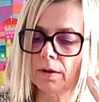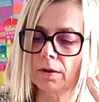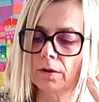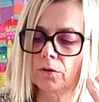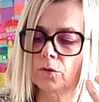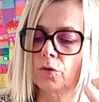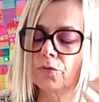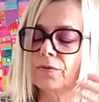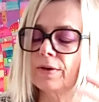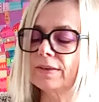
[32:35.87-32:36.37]

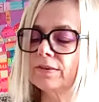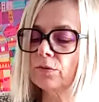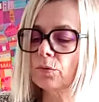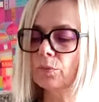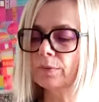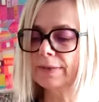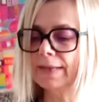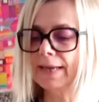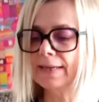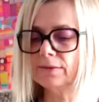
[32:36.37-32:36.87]
de façon
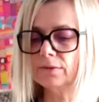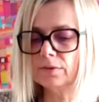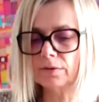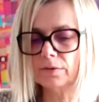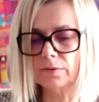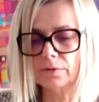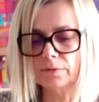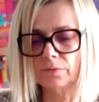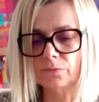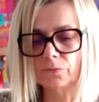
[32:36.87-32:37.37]
d'être.
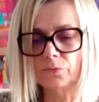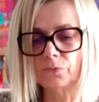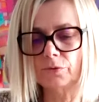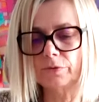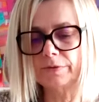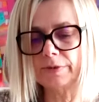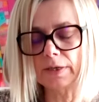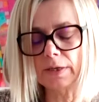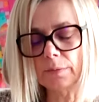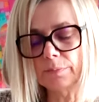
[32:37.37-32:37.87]

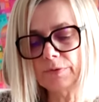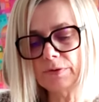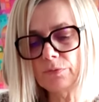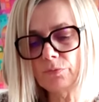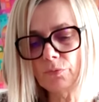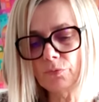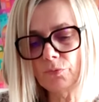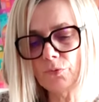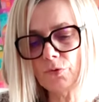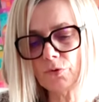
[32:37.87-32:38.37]
C'est comme si vous
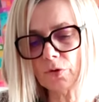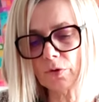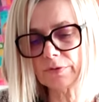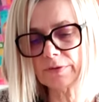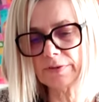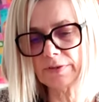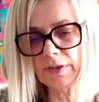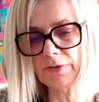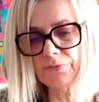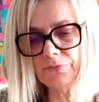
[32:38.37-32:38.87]
vous
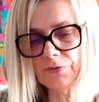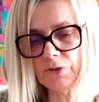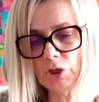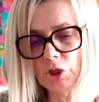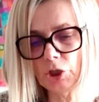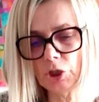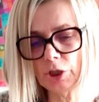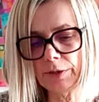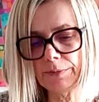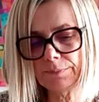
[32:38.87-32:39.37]
sentiez
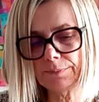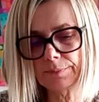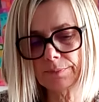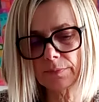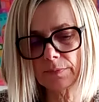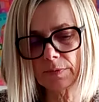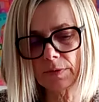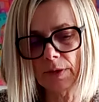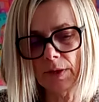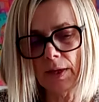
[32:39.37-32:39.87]
figé
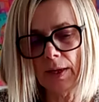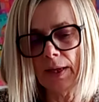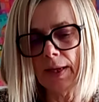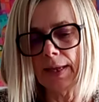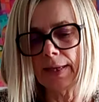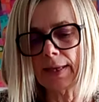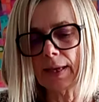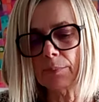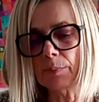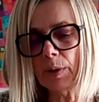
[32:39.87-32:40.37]
et
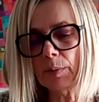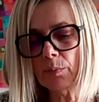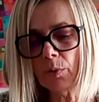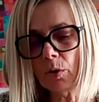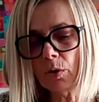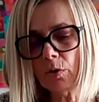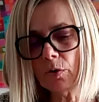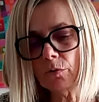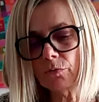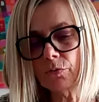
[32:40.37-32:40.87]
qu'à un
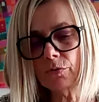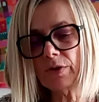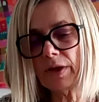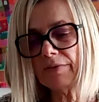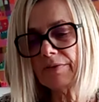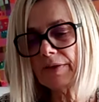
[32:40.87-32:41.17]
moment, vous aviez